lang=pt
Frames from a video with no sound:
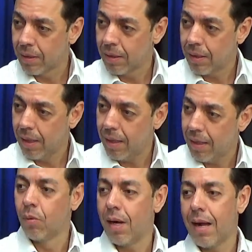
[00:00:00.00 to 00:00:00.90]

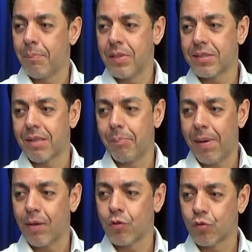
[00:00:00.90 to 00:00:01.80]
E a pista
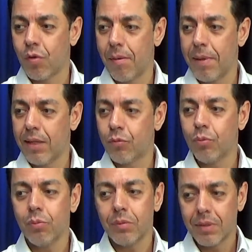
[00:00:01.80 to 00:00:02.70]
para o
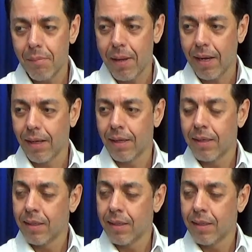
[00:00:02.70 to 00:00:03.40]
escoamento também.